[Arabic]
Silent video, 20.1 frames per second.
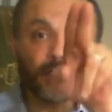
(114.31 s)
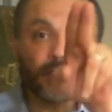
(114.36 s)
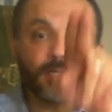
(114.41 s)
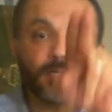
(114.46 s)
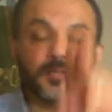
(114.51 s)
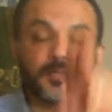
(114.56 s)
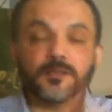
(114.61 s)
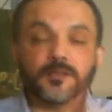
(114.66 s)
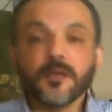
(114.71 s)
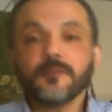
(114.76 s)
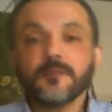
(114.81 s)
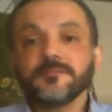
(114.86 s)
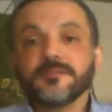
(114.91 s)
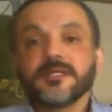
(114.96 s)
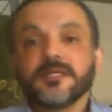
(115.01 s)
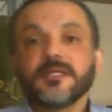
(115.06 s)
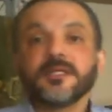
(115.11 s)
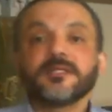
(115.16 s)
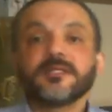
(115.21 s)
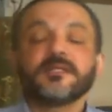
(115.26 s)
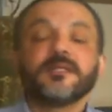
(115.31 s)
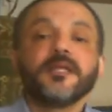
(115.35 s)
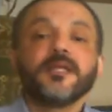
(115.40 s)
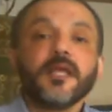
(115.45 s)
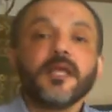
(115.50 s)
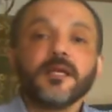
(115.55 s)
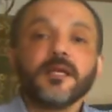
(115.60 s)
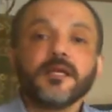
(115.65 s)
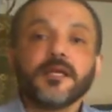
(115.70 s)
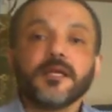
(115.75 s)
لضمت
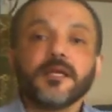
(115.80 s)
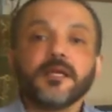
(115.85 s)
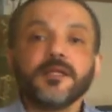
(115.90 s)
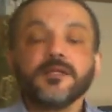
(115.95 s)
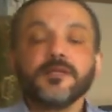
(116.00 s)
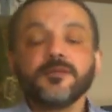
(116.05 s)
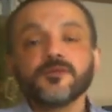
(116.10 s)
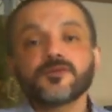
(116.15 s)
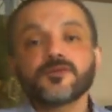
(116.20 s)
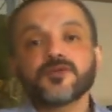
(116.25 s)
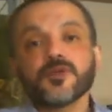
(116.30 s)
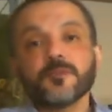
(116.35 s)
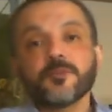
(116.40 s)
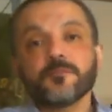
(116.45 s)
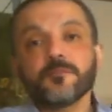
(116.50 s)
الاثنين الليدرشيب